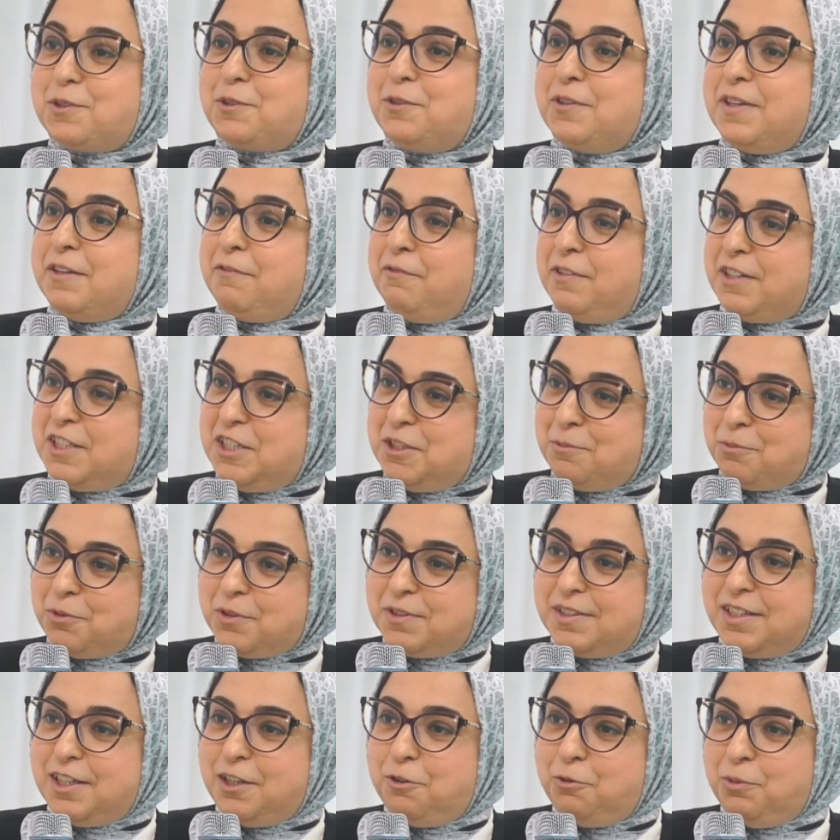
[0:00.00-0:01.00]
parce
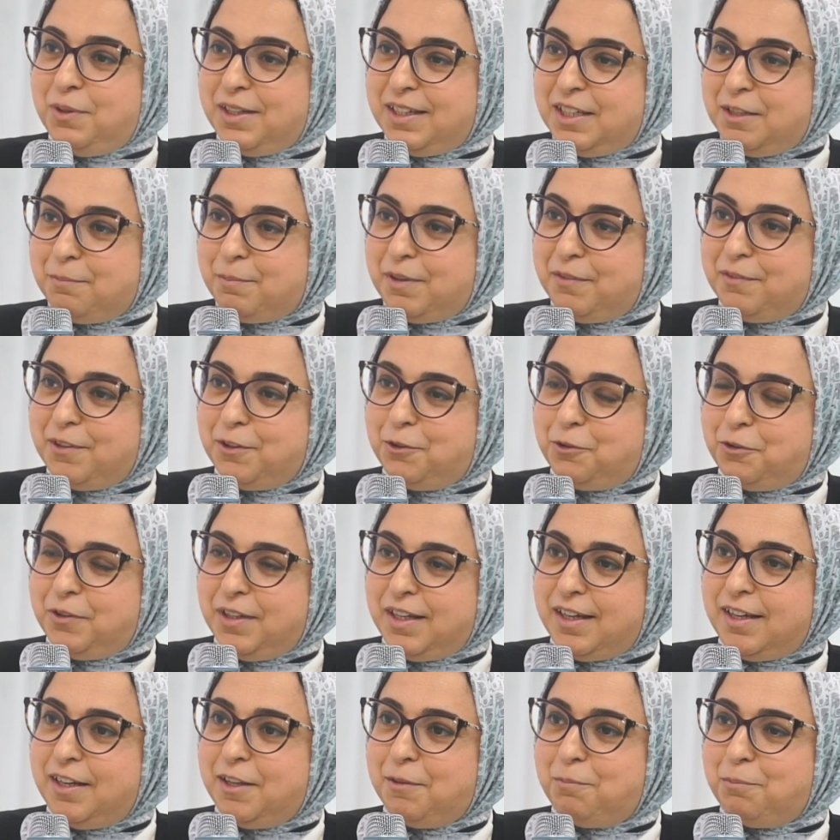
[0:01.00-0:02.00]
qu'effectivement, c'est lui qui m'avait
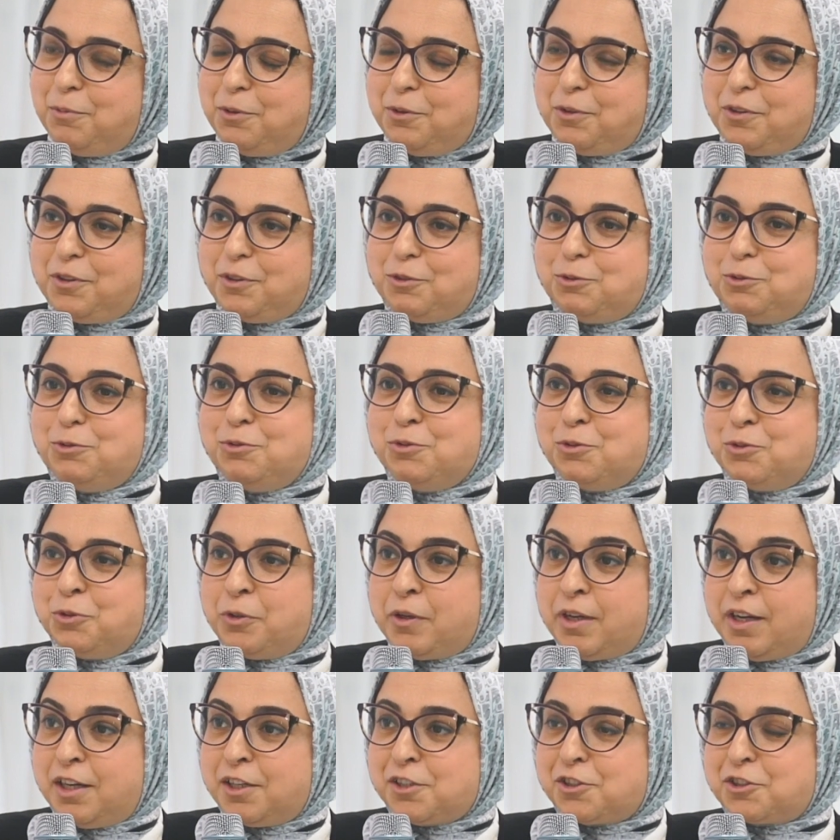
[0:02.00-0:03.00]
donné à l'époque tout le
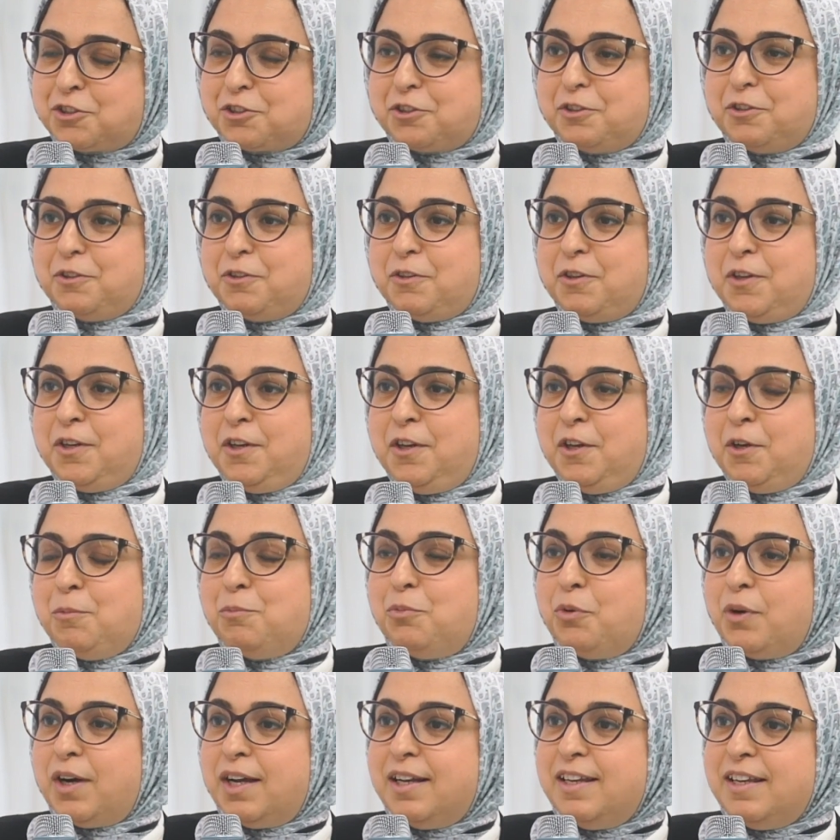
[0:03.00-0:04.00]
courage
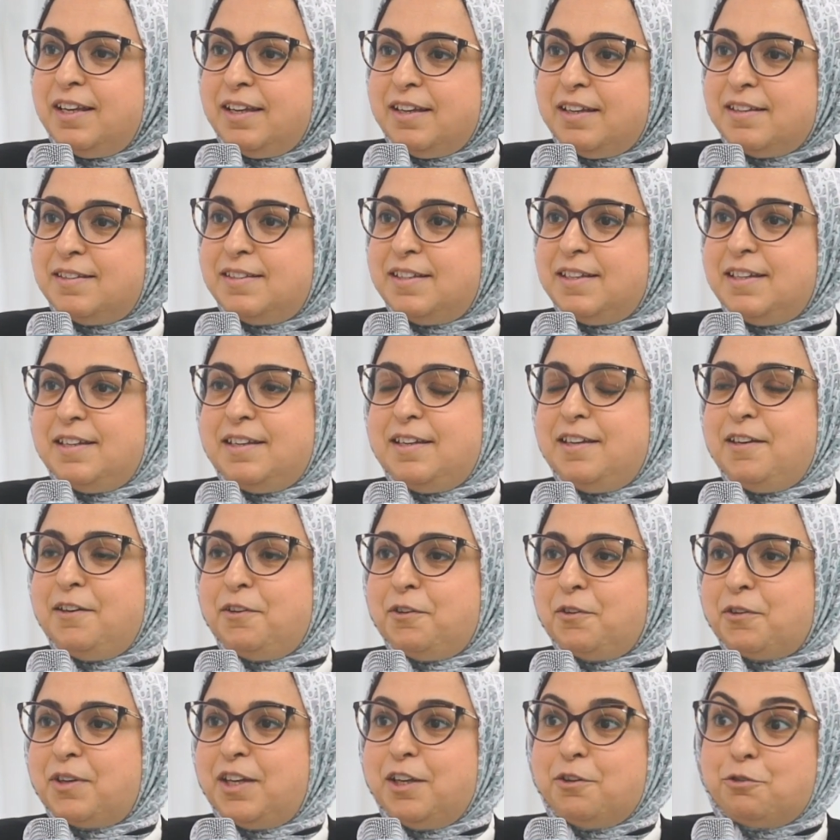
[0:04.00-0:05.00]
pour aller
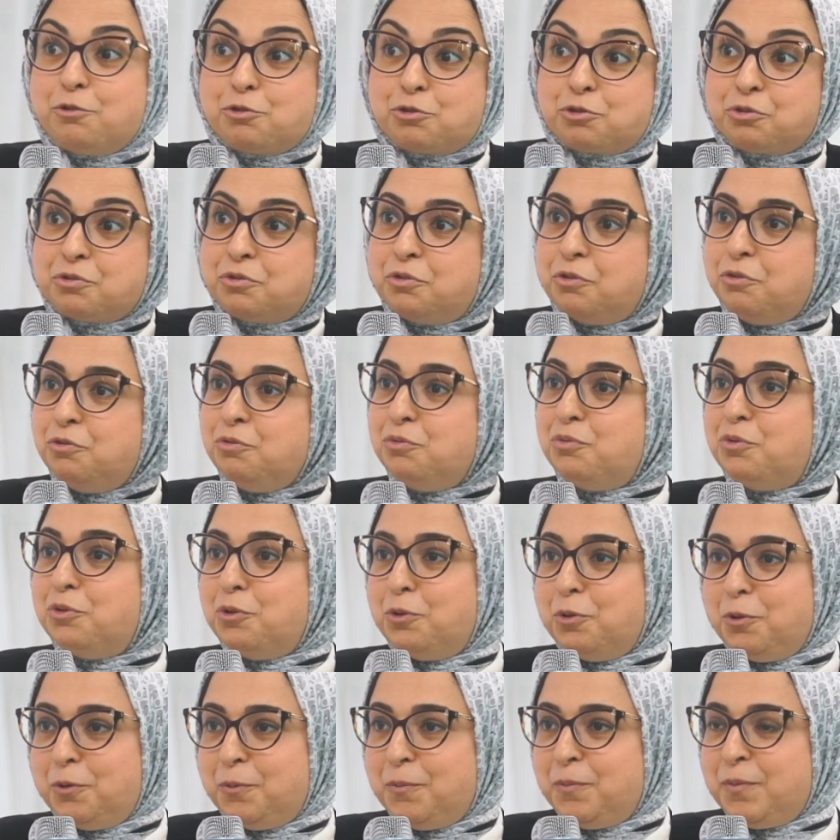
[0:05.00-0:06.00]
essayer quelque chose de
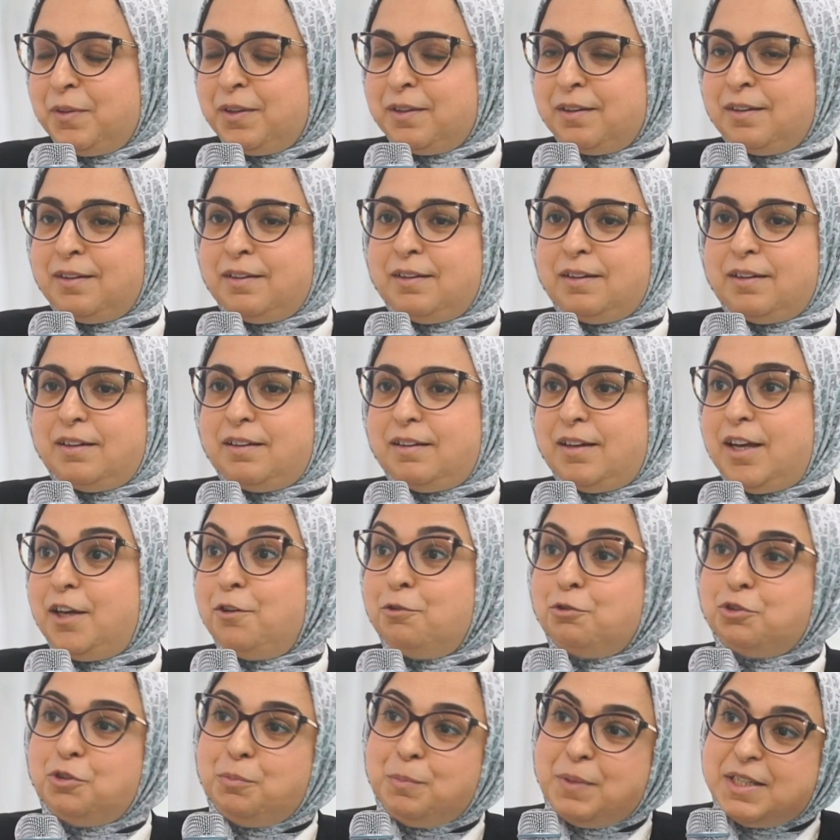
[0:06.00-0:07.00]
nouveau,
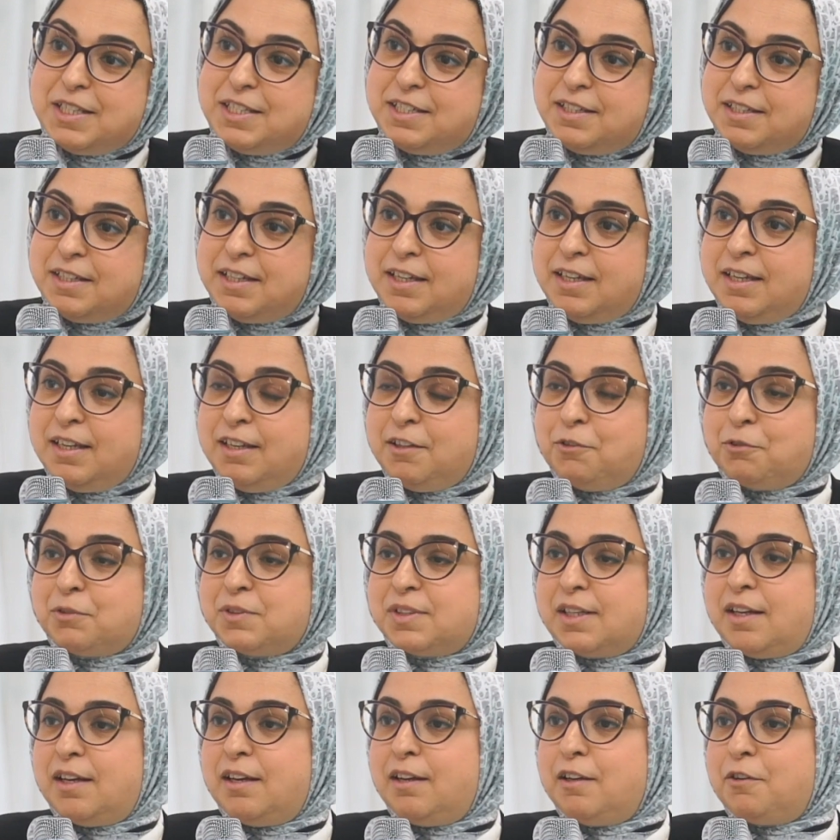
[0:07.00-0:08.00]
un autre métier,
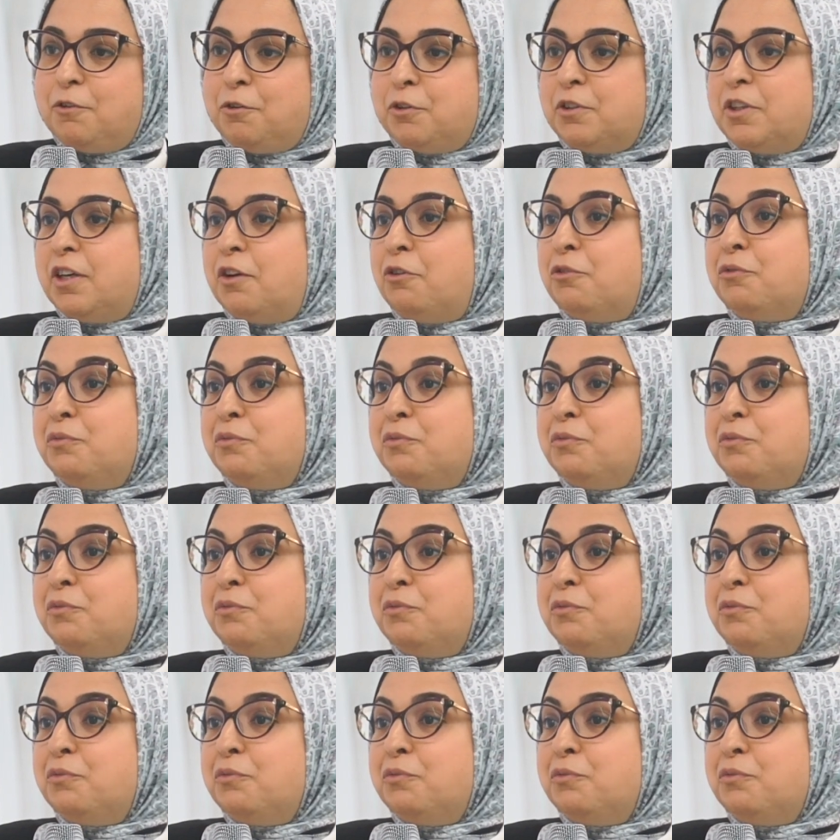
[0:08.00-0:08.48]
dans un autre